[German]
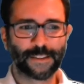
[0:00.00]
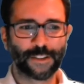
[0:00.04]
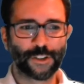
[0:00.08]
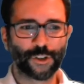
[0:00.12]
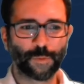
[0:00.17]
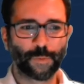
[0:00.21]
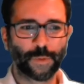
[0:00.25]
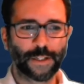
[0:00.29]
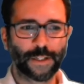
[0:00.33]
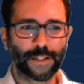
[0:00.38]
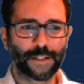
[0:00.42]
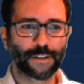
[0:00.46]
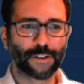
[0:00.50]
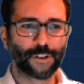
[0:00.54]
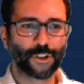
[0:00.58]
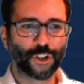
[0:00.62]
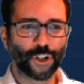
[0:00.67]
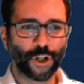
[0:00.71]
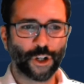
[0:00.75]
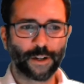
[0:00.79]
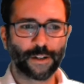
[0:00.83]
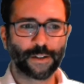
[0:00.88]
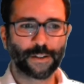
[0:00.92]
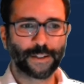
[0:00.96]
die spielen
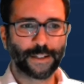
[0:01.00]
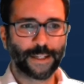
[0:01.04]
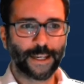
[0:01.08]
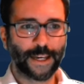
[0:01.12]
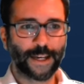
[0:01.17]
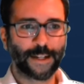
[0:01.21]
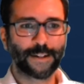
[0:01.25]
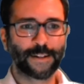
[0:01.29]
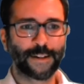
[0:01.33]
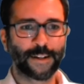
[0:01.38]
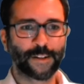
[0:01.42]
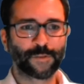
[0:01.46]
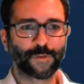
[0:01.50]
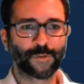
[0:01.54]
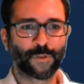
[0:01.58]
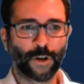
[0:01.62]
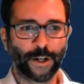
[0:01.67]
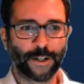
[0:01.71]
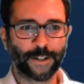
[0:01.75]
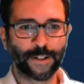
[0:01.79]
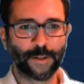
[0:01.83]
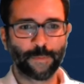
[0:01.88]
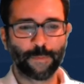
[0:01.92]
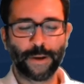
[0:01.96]
schon gerne nach
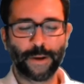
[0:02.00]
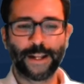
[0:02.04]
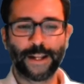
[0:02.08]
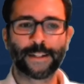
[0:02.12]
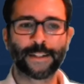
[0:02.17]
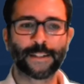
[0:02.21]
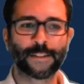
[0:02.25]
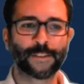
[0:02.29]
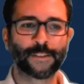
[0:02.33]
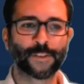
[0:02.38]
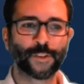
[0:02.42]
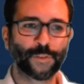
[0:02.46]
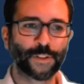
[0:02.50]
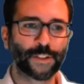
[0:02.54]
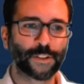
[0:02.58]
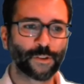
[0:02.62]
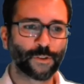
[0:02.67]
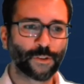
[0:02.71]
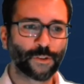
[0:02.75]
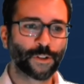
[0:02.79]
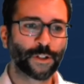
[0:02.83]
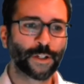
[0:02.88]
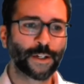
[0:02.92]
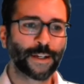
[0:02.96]
vorne, Belgien
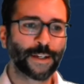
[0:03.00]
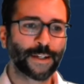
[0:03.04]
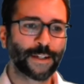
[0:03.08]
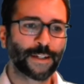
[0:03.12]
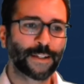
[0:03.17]
sowieso.